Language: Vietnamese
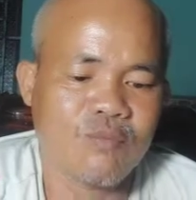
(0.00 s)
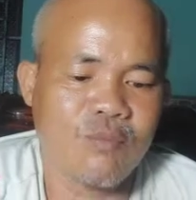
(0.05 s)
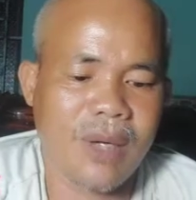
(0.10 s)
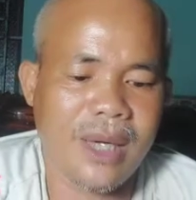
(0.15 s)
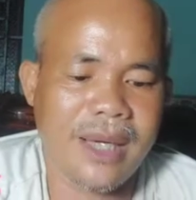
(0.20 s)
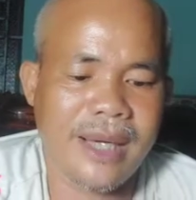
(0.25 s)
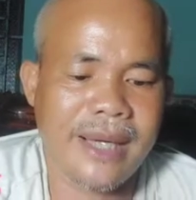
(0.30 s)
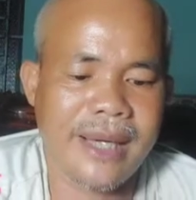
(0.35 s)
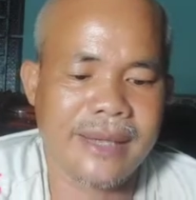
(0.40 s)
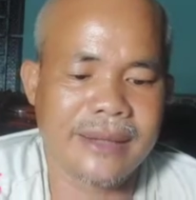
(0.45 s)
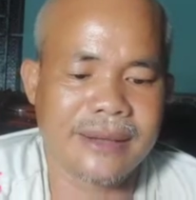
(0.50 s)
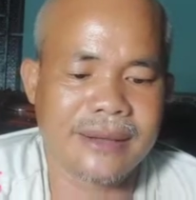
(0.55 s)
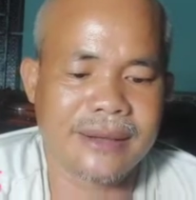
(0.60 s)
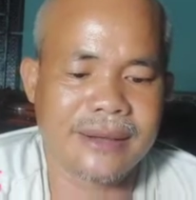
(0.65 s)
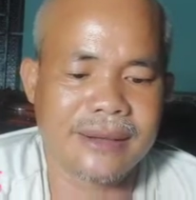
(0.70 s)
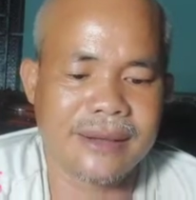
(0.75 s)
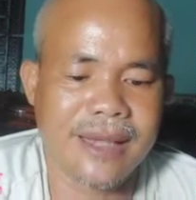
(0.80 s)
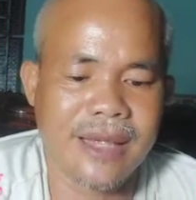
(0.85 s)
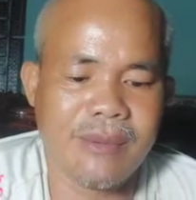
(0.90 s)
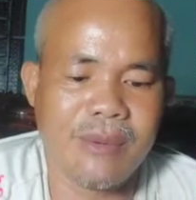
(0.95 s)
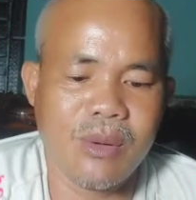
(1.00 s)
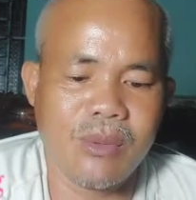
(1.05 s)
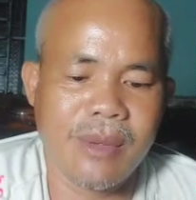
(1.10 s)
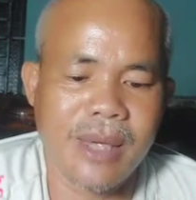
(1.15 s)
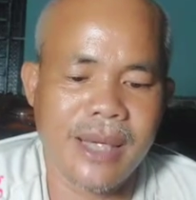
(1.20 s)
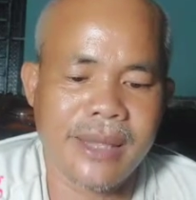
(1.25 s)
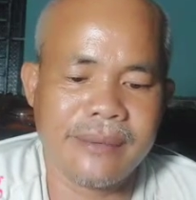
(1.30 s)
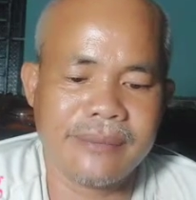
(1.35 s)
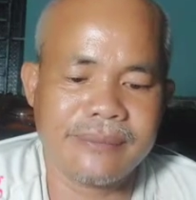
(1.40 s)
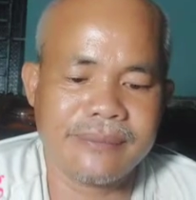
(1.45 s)
mặt hàng để buôn
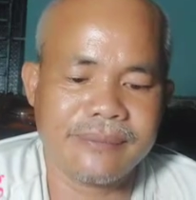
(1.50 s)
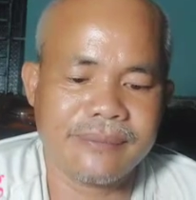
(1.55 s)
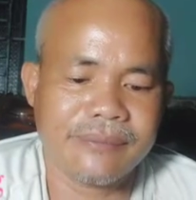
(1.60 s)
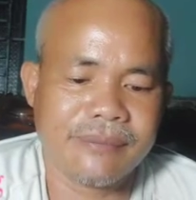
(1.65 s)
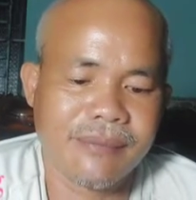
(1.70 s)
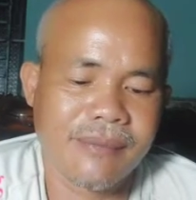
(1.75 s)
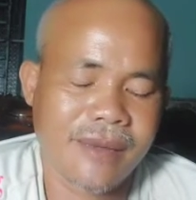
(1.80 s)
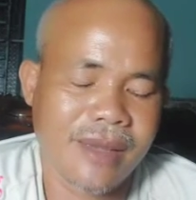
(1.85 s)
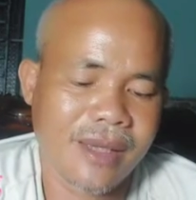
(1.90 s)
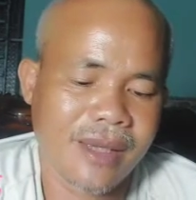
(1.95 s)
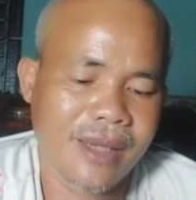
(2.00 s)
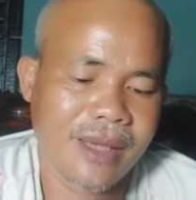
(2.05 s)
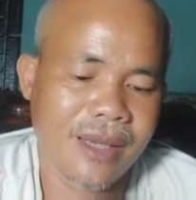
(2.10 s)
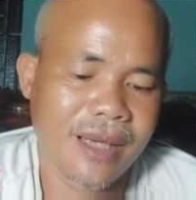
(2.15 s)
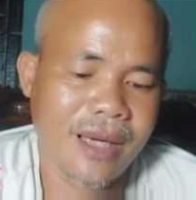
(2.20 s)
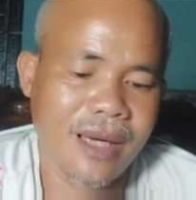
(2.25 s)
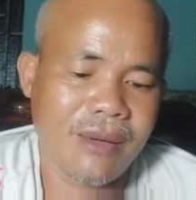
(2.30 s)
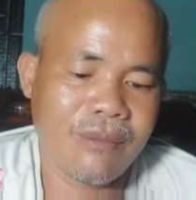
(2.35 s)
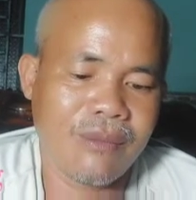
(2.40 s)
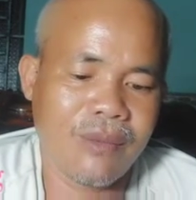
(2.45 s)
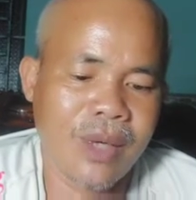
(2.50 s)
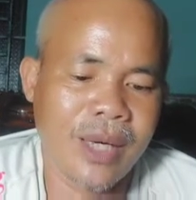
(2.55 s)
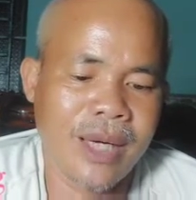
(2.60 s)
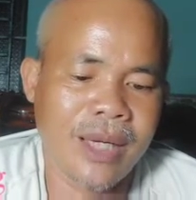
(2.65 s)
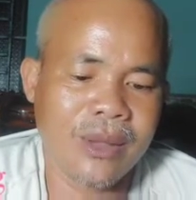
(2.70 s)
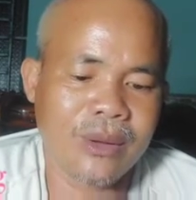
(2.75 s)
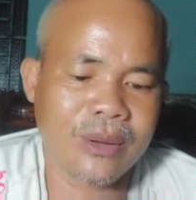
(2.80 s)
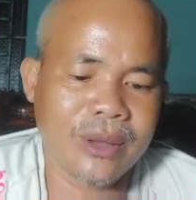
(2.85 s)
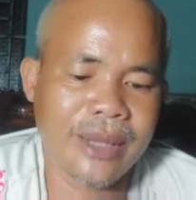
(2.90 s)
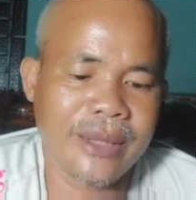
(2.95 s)
bán ông
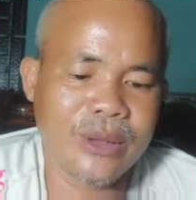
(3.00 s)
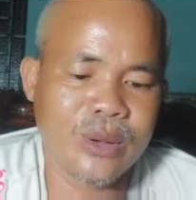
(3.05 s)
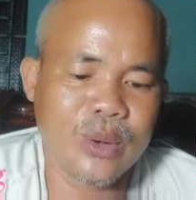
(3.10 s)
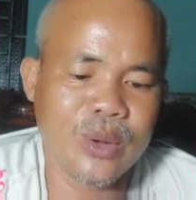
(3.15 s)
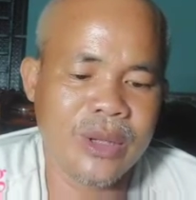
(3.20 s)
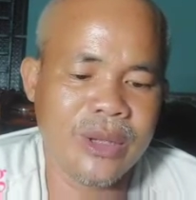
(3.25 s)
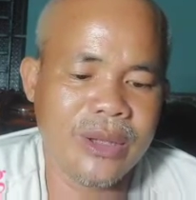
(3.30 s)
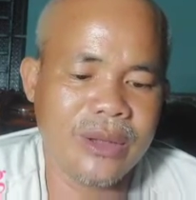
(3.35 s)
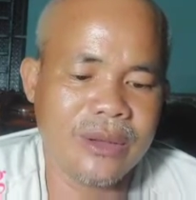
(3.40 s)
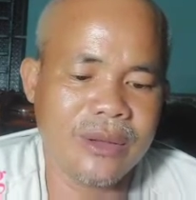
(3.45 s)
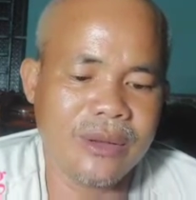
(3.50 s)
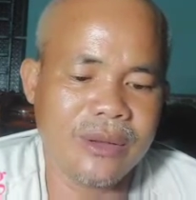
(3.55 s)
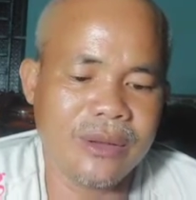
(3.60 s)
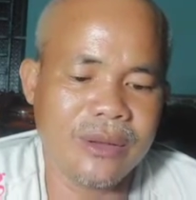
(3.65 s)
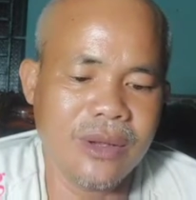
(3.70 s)
a có tài truy